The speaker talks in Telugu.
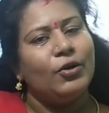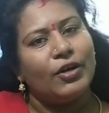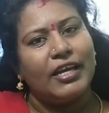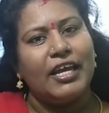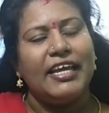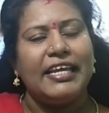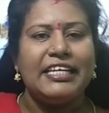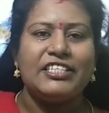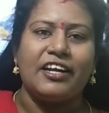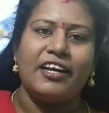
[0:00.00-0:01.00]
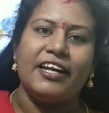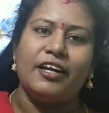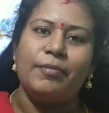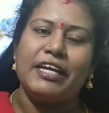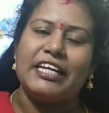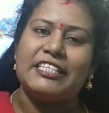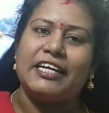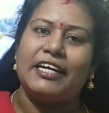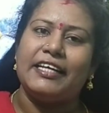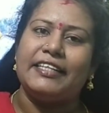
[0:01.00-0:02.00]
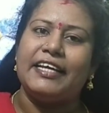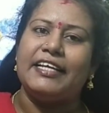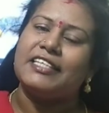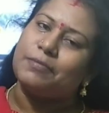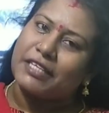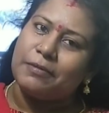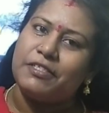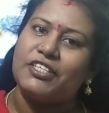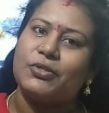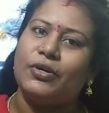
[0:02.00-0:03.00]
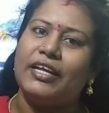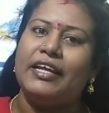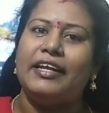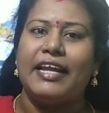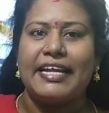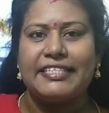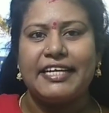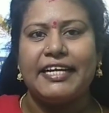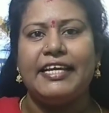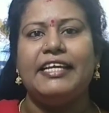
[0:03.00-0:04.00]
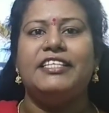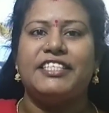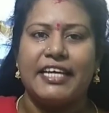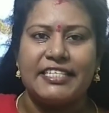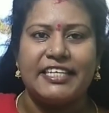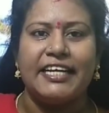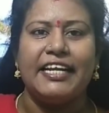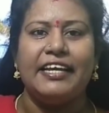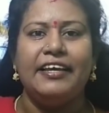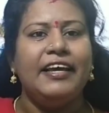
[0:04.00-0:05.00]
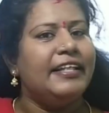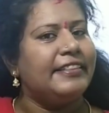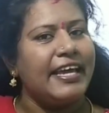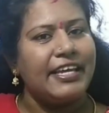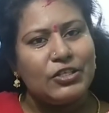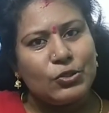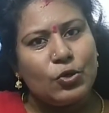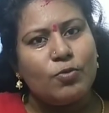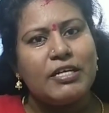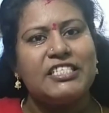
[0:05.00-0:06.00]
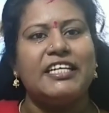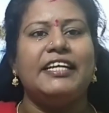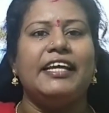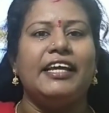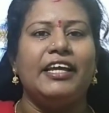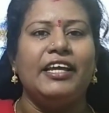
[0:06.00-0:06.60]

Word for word: ఓకే ఈ ఛానల్ కనుక మీకు నచ్చినట్లయితే సబ్స్క్రైబ్ చేసుకోండి లైక్ చేయండి షేర్ చేయండి థ్యాంక్ సో మచ్ అండి